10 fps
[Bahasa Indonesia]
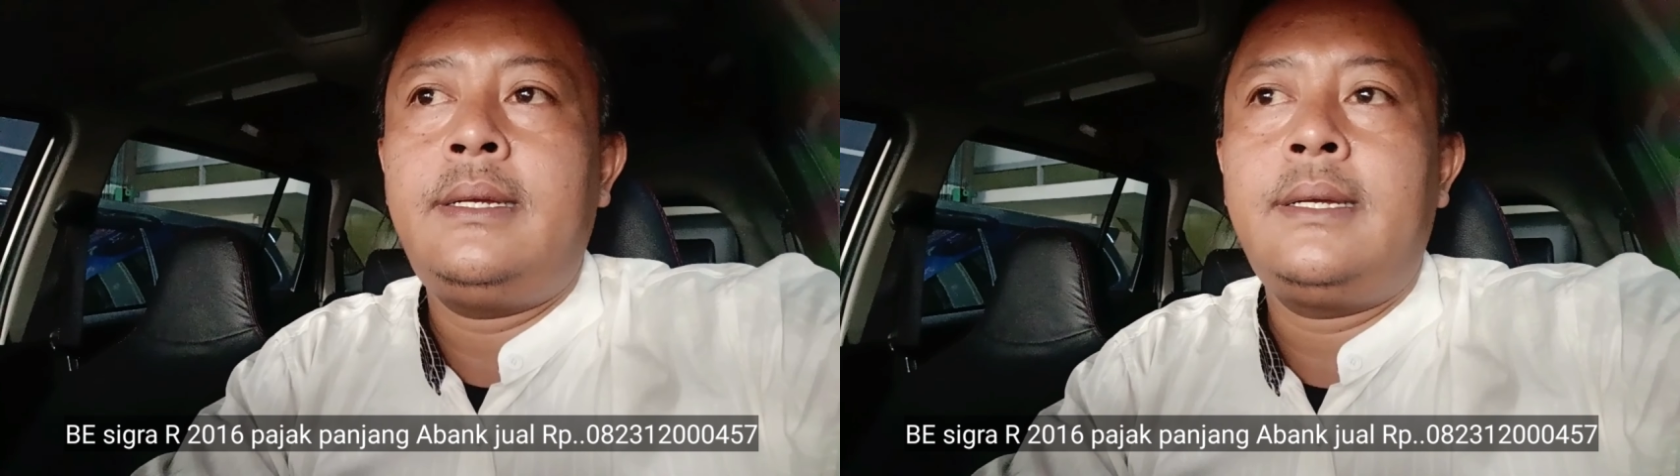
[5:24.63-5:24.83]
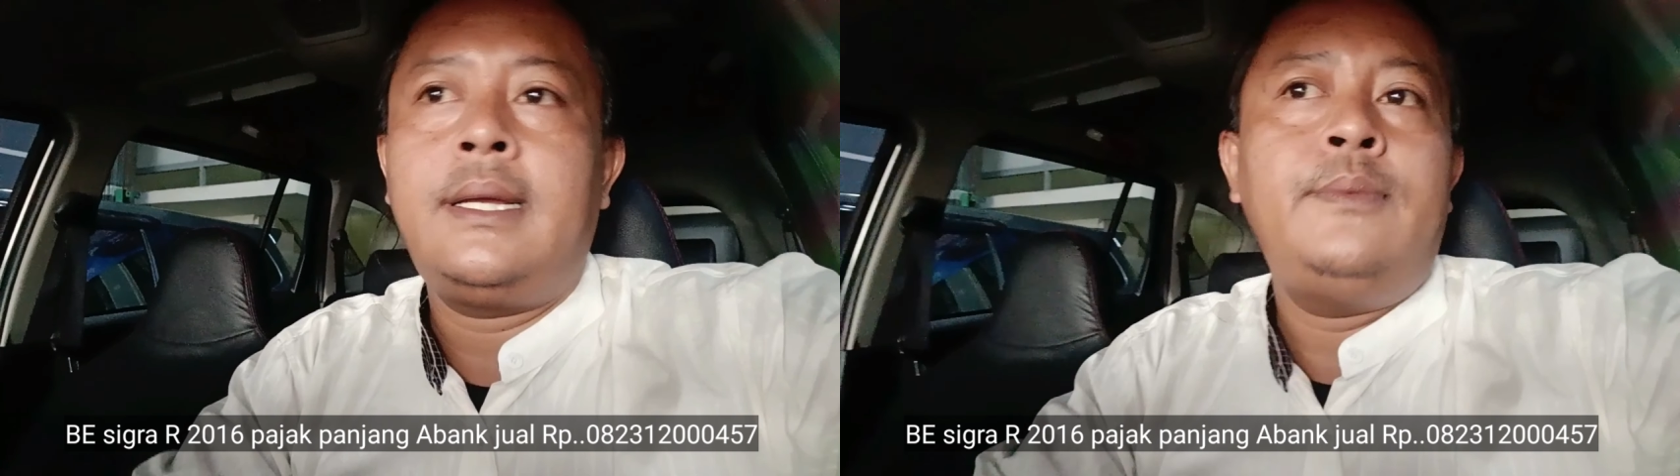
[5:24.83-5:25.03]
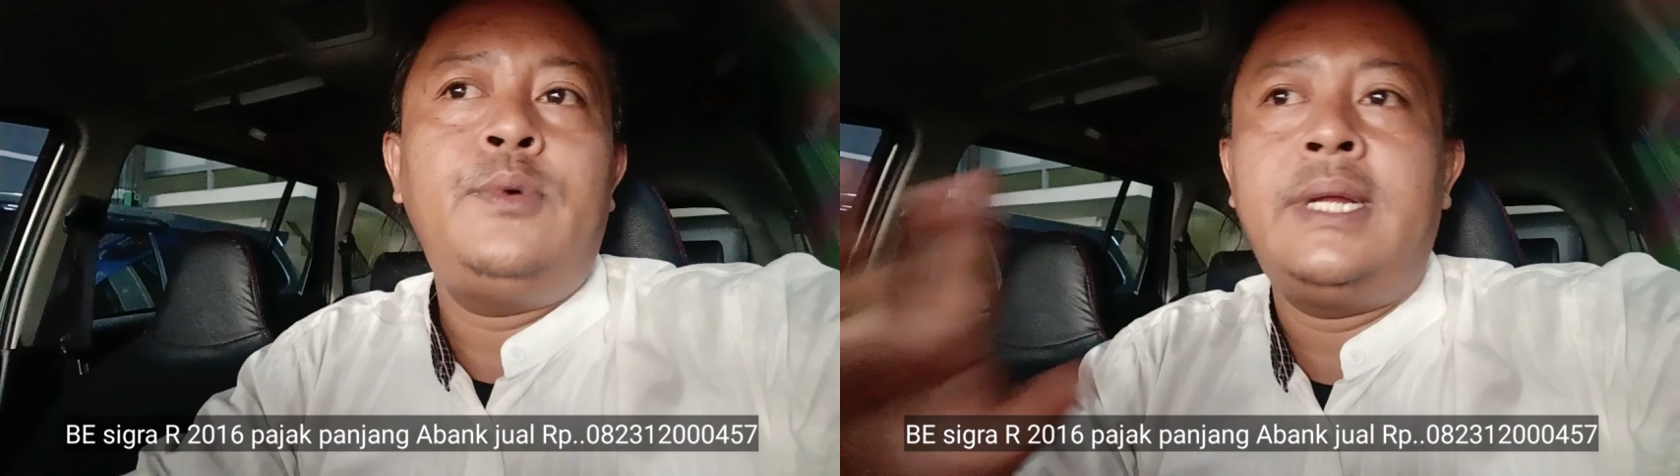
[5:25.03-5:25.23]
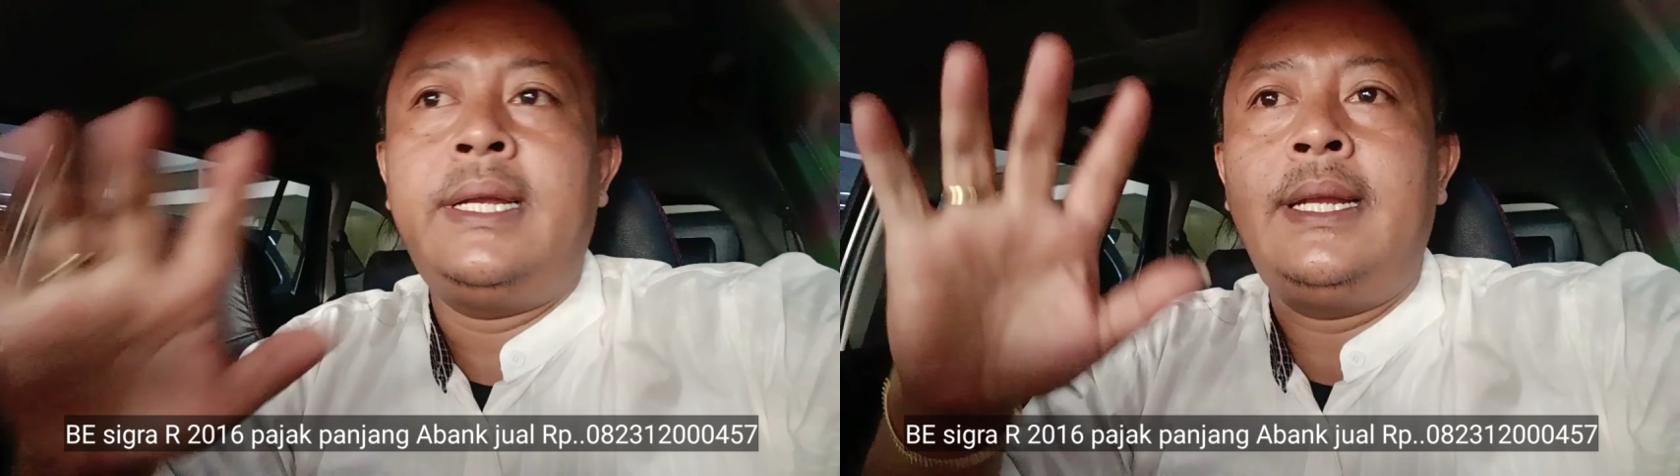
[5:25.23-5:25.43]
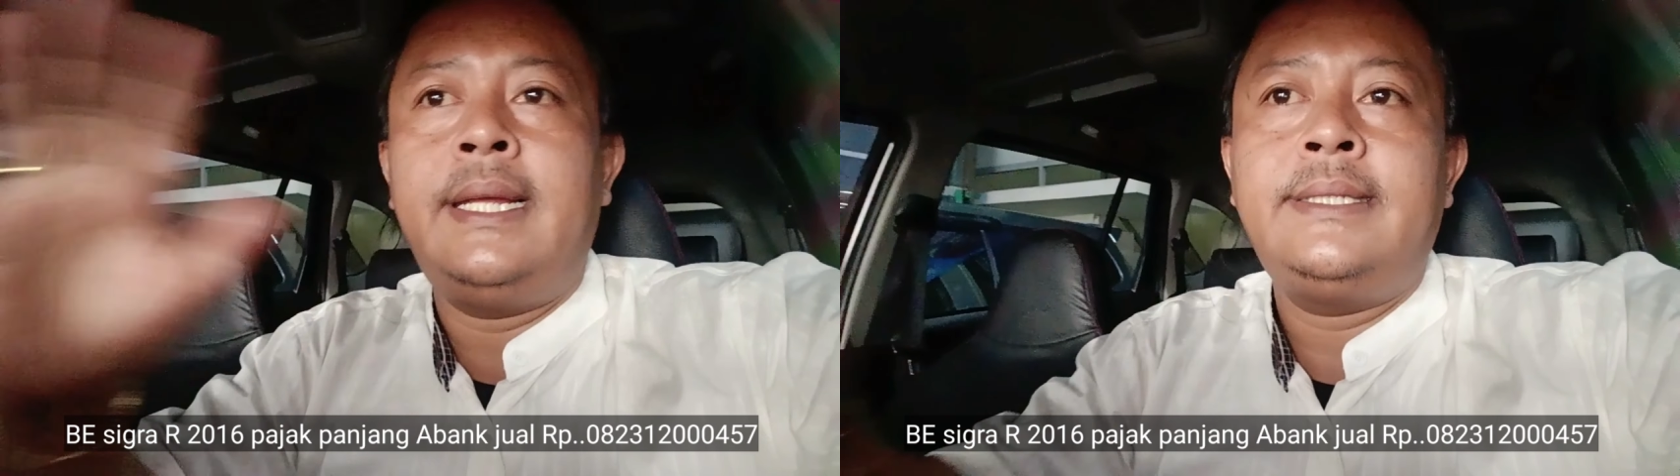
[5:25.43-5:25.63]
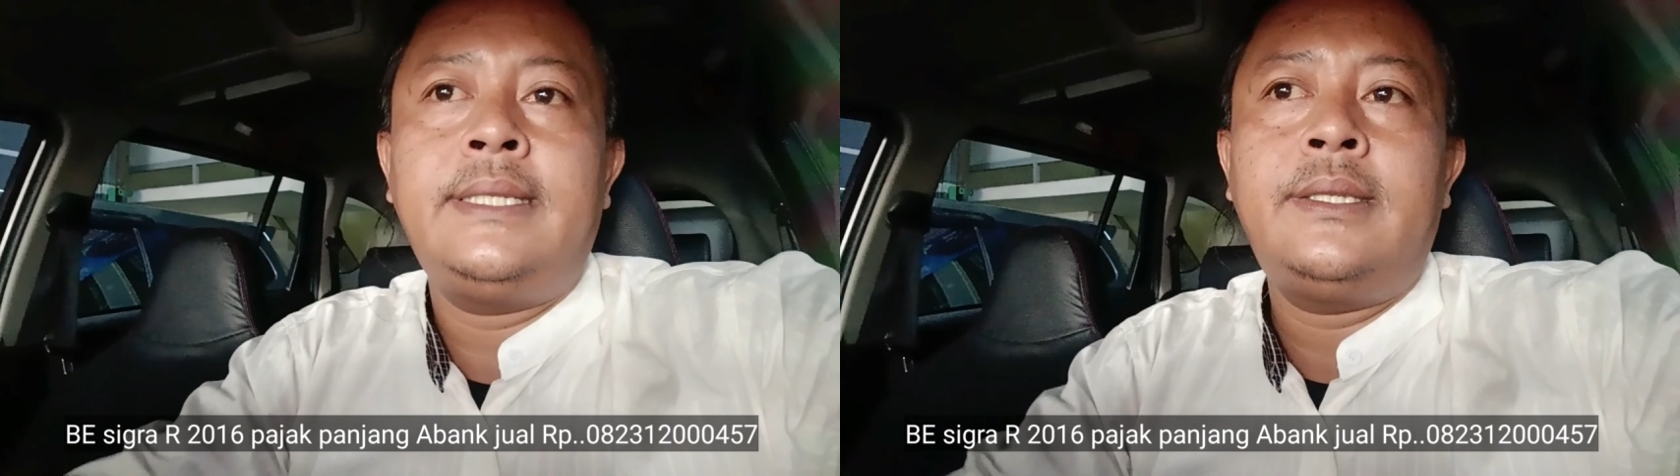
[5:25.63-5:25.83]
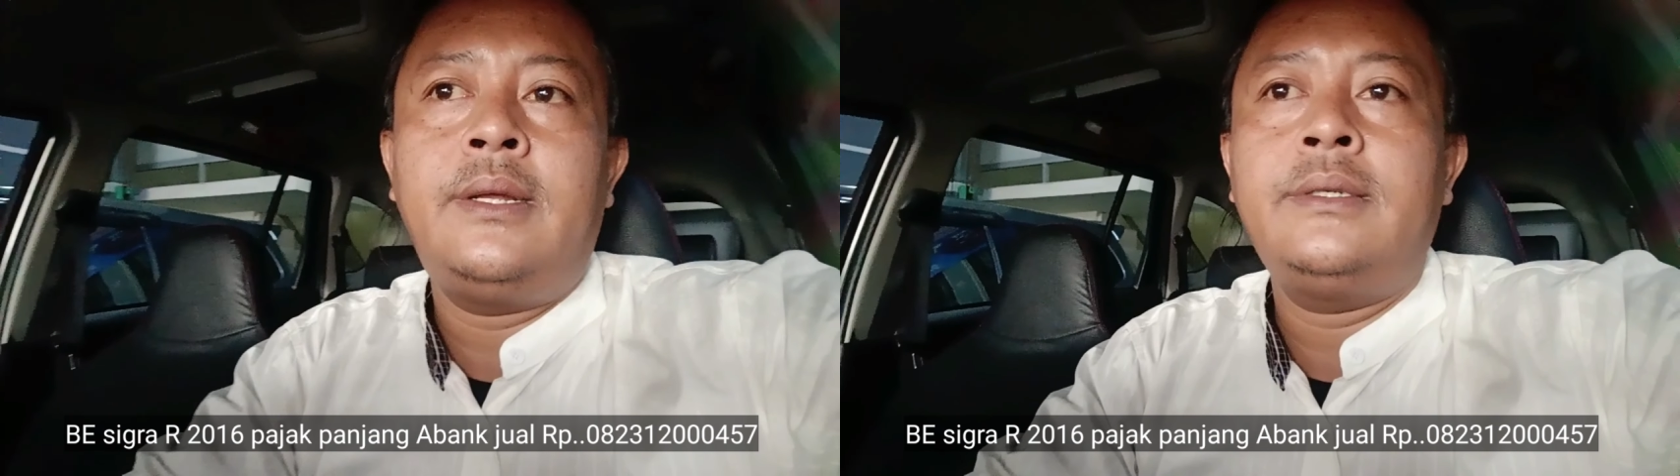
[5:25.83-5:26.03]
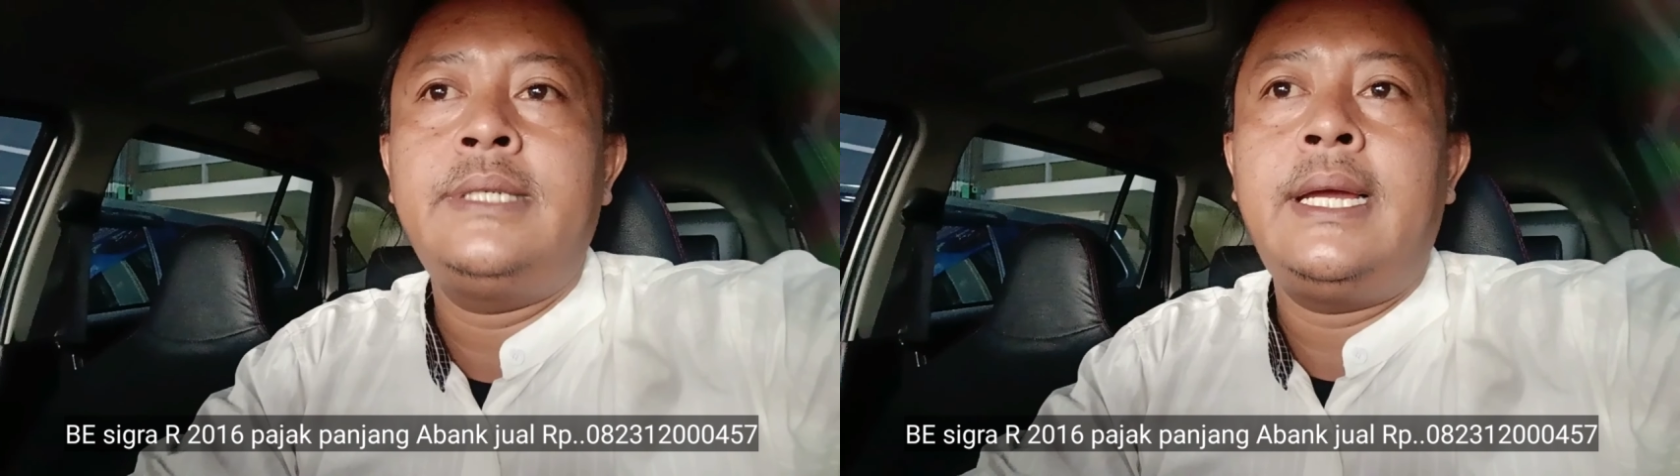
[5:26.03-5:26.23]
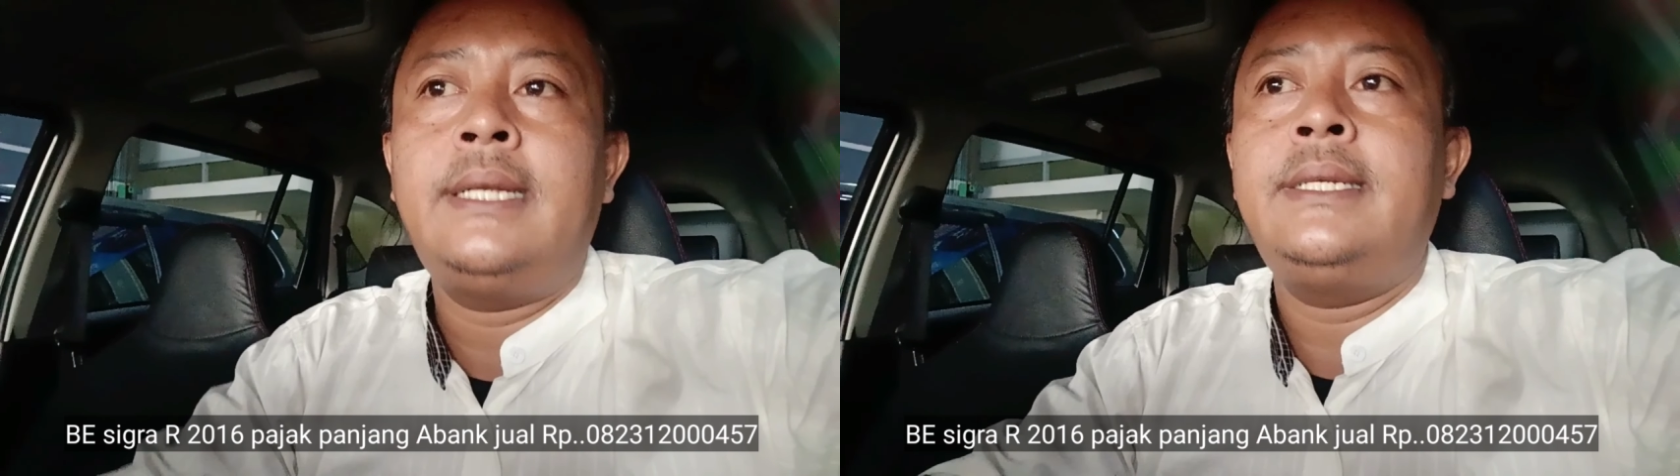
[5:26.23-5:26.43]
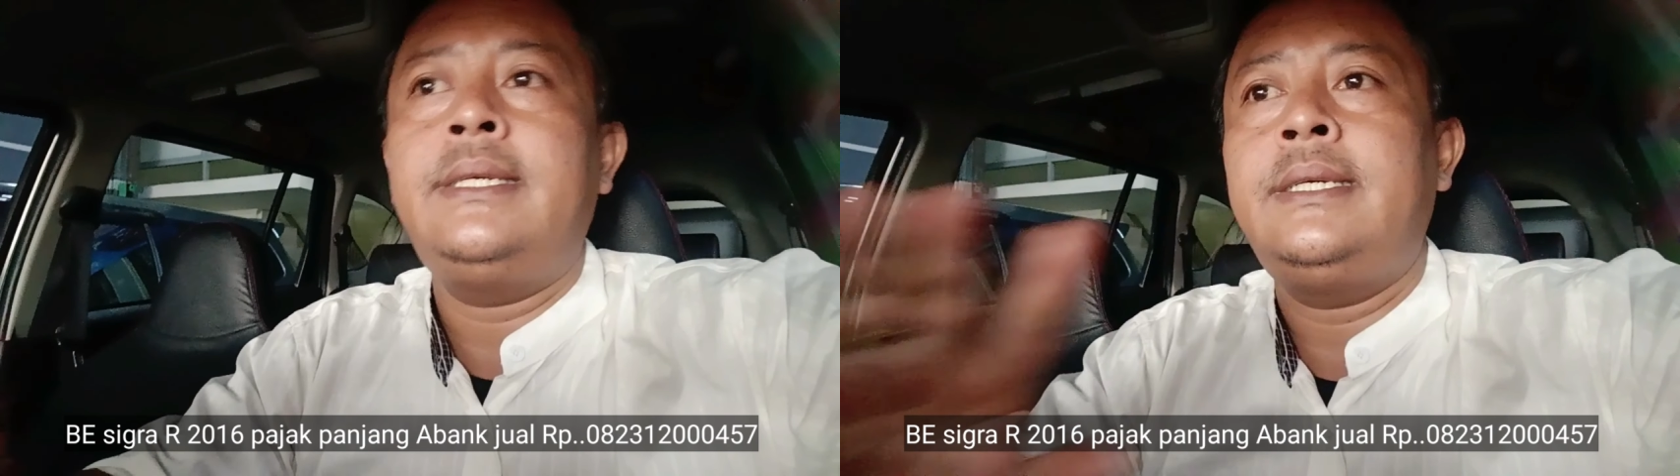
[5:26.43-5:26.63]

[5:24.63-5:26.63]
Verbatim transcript: kalaupun ada lecet tolong jangan di